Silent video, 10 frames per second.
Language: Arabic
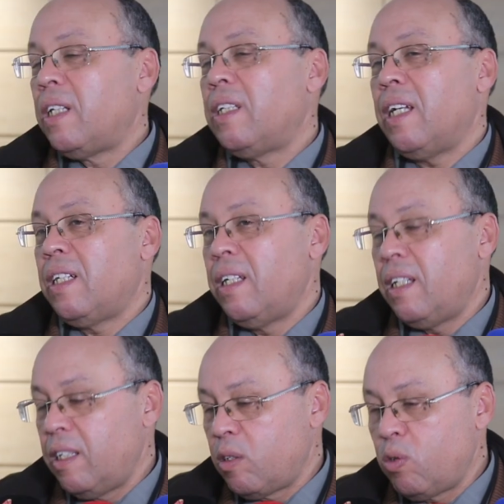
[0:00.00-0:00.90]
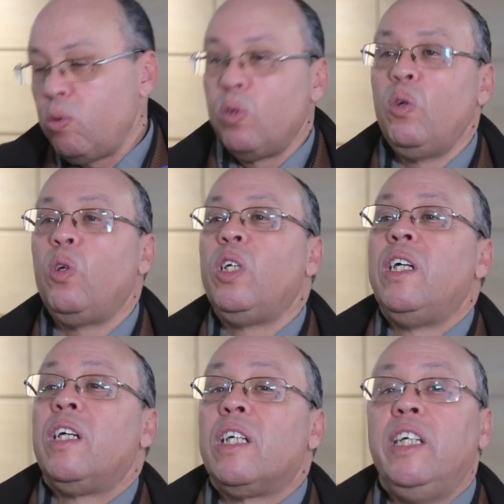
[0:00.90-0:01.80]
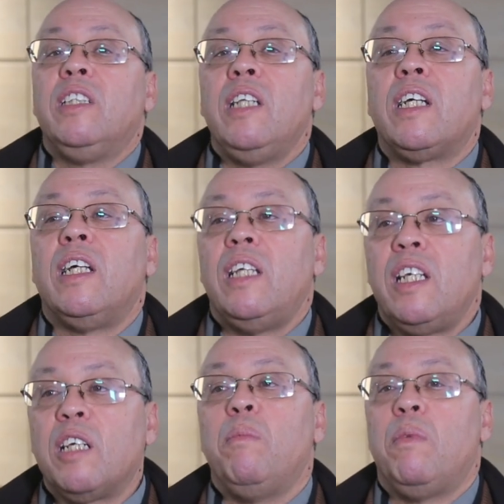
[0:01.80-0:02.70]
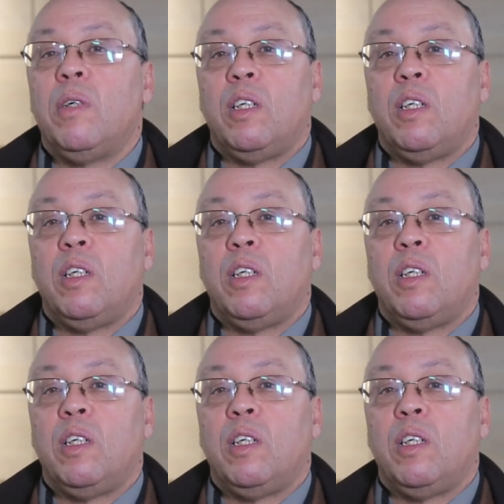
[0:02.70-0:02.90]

نتاع السجون كي عندنا كذلك